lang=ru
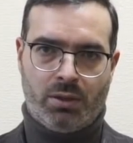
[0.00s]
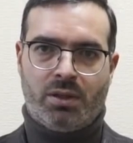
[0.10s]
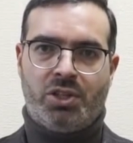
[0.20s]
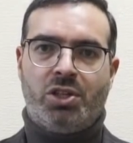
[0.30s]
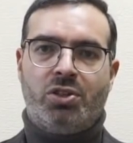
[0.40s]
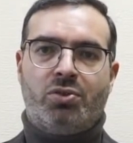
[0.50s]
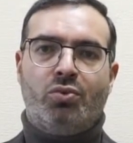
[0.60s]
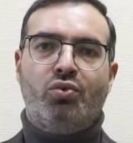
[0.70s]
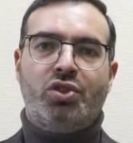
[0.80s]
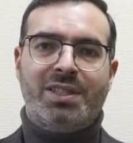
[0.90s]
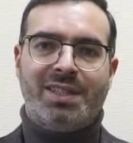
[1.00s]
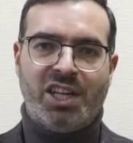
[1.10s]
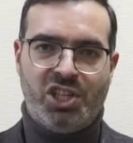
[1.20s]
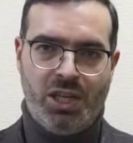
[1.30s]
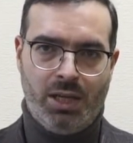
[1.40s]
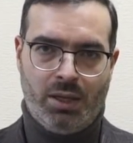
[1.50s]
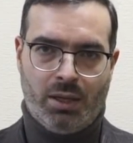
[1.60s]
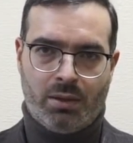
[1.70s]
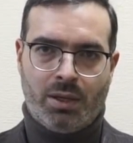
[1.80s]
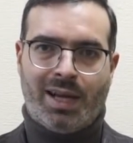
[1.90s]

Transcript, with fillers: Да через ужесточение